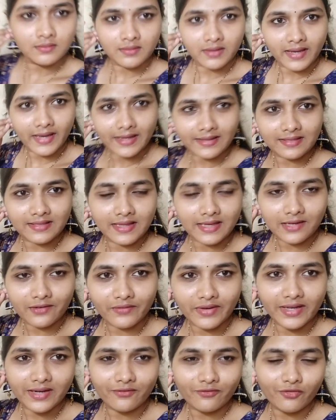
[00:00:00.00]
ఎథ్నిక్ వేర్
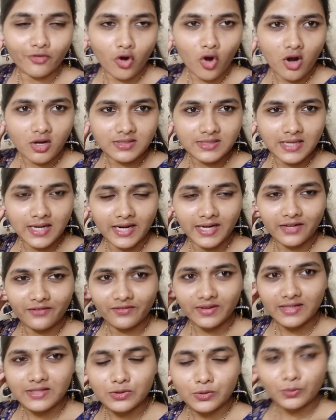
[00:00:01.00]
ఫ్రాక్స్ లాంటివి
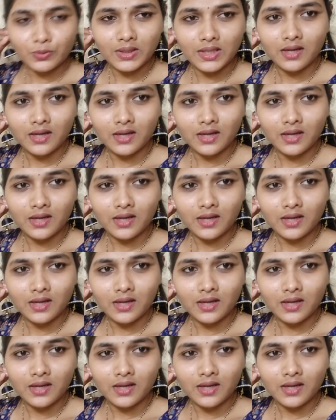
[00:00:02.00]
వేసుకున్న